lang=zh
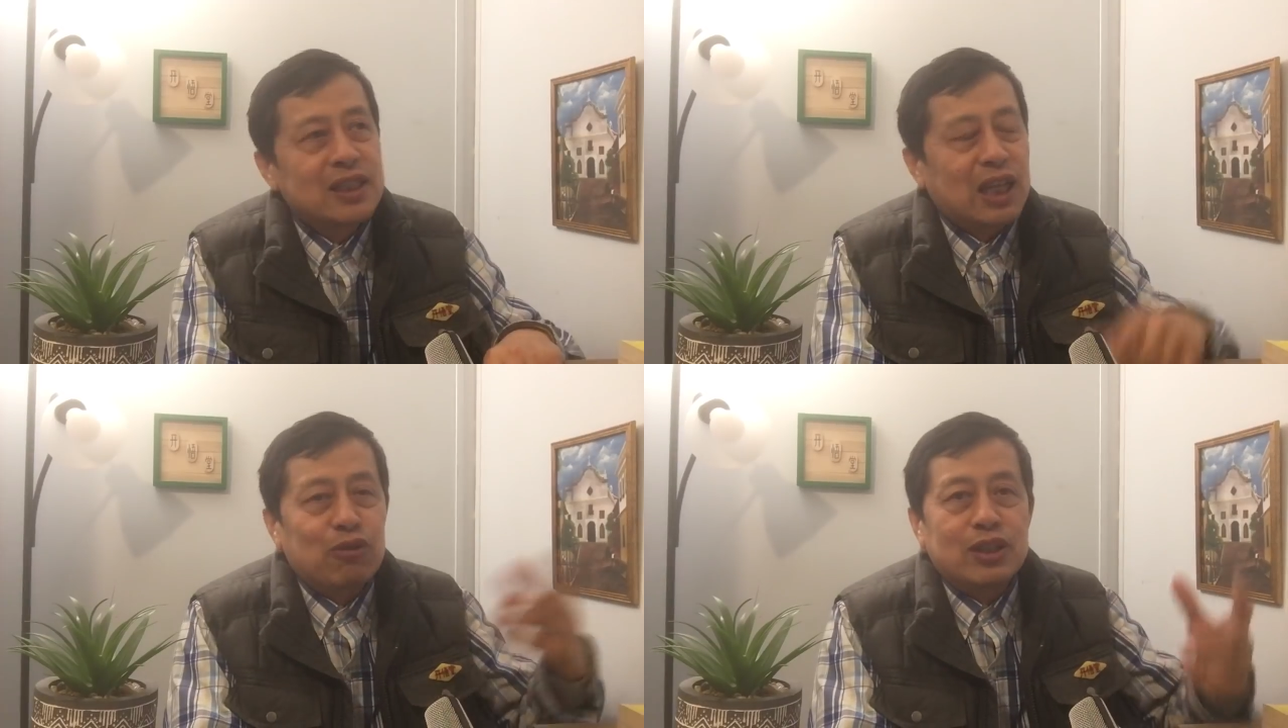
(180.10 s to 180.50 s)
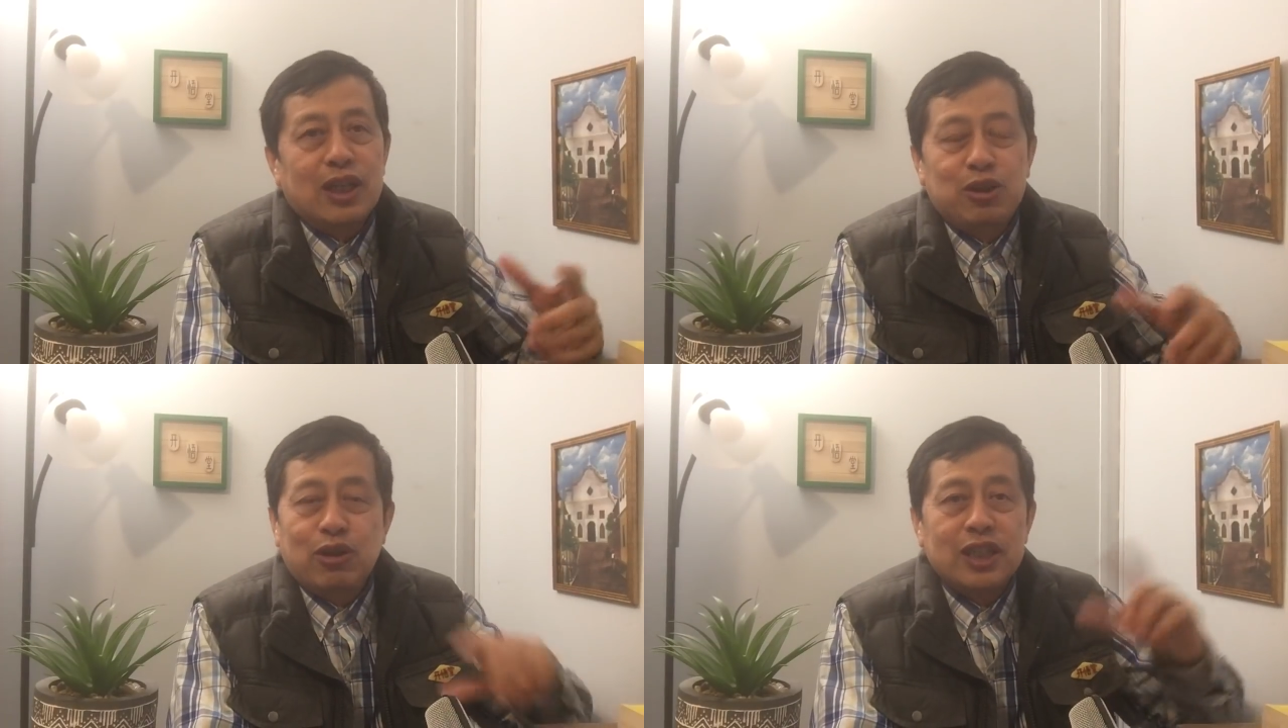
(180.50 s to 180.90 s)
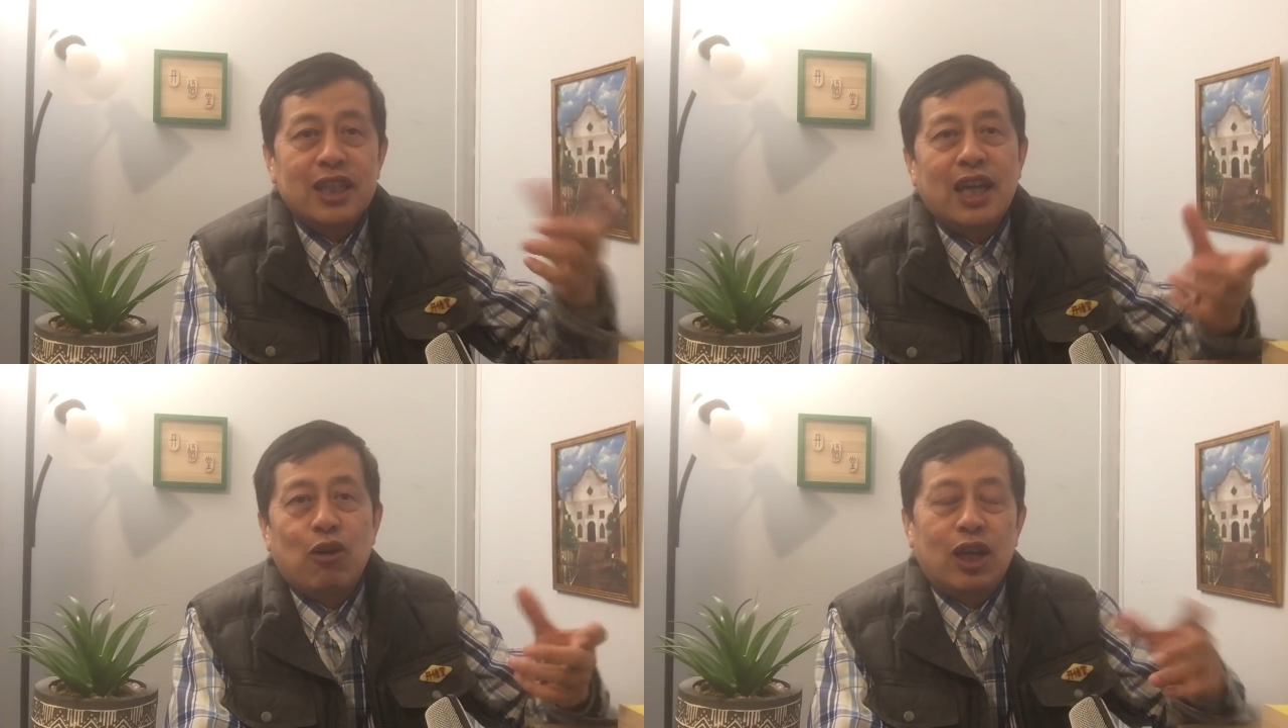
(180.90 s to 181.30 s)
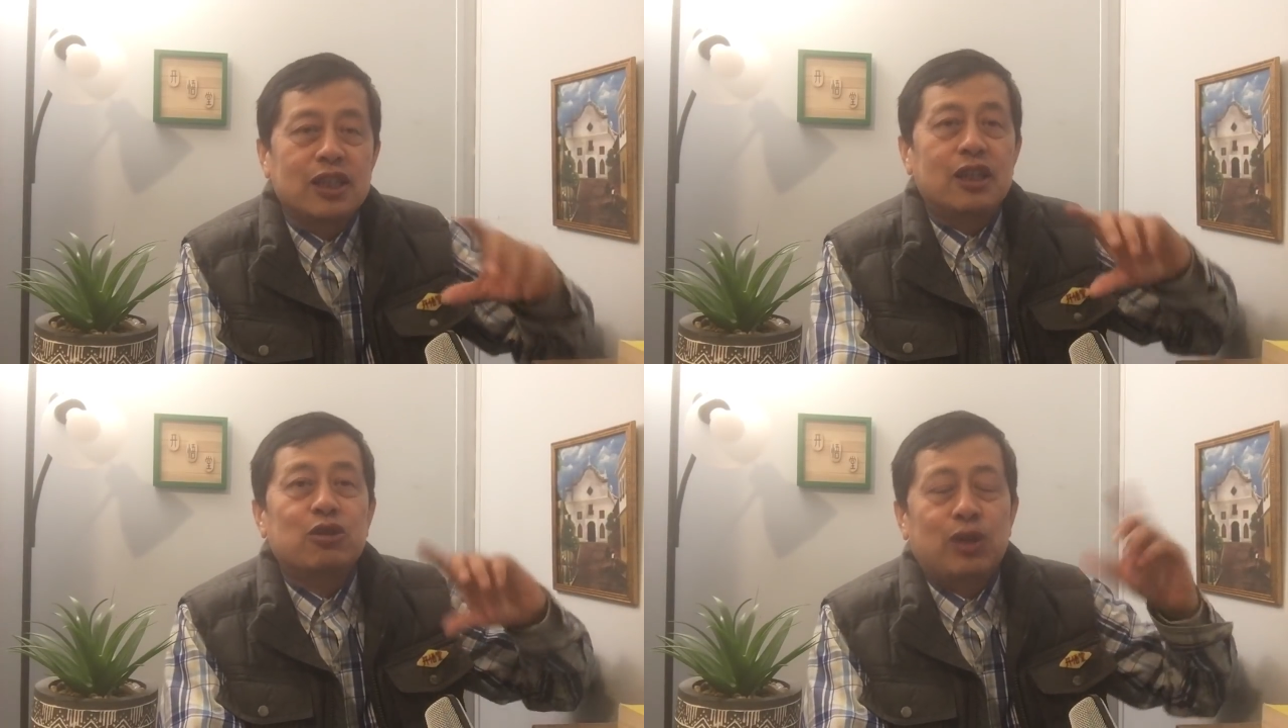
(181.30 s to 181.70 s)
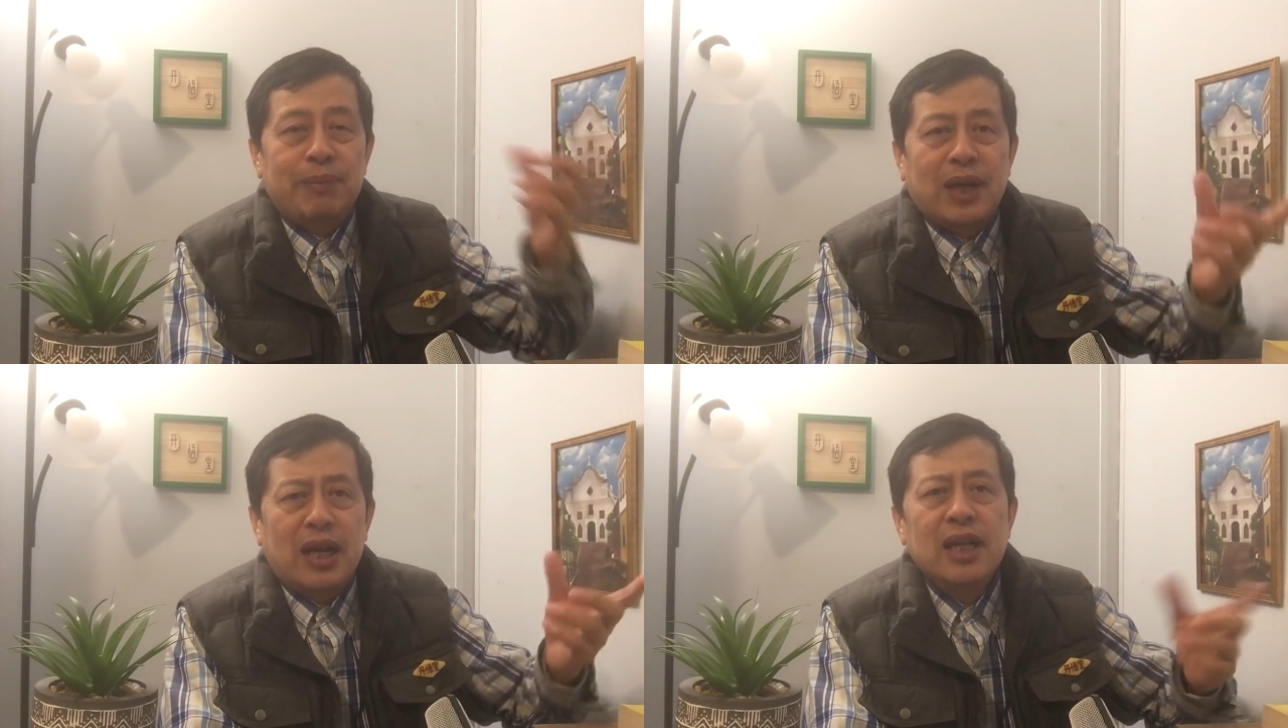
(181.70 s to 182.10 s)
参观一下，觉得那样的话能够全
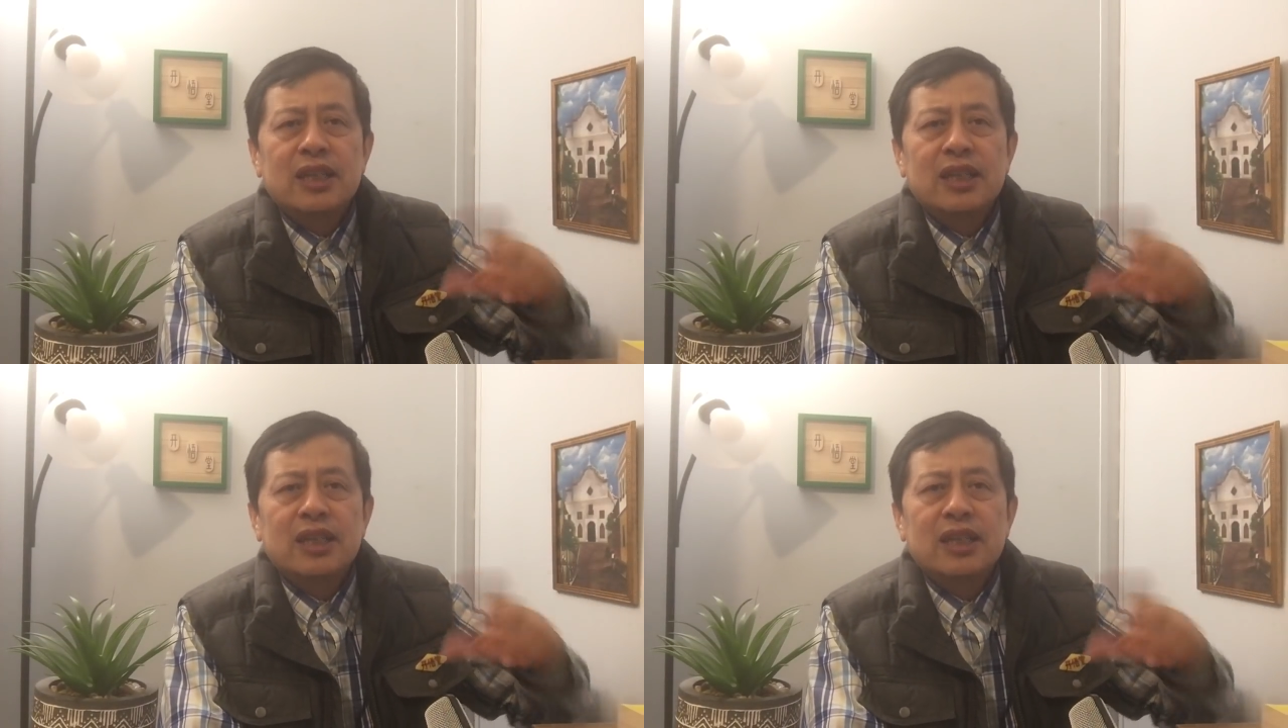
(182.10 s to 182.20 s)
面改，